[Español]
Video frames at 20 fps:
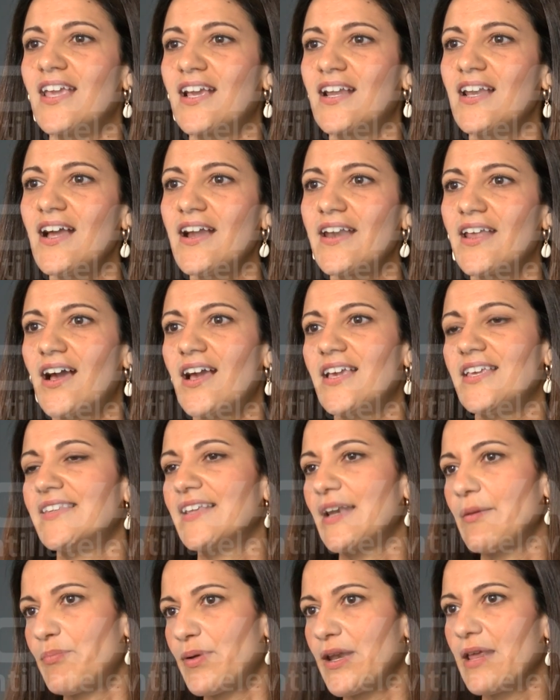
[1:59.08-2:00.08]
Clara, hay
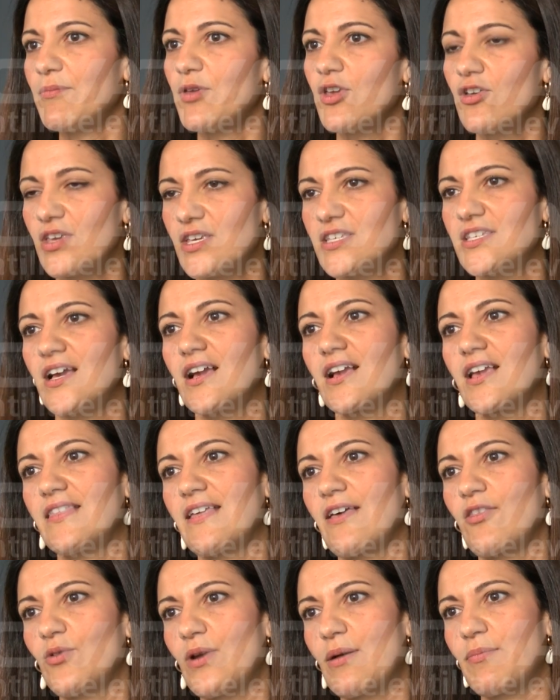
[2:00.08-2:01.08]
tres premios y ella ha
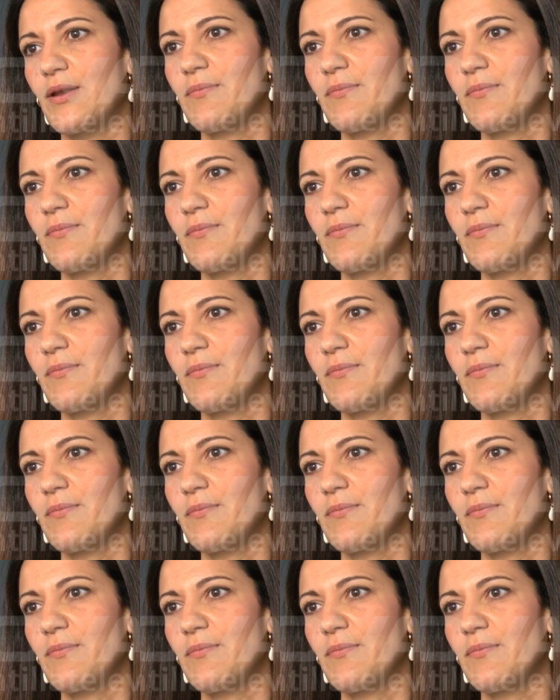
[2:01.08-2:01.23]
quedado la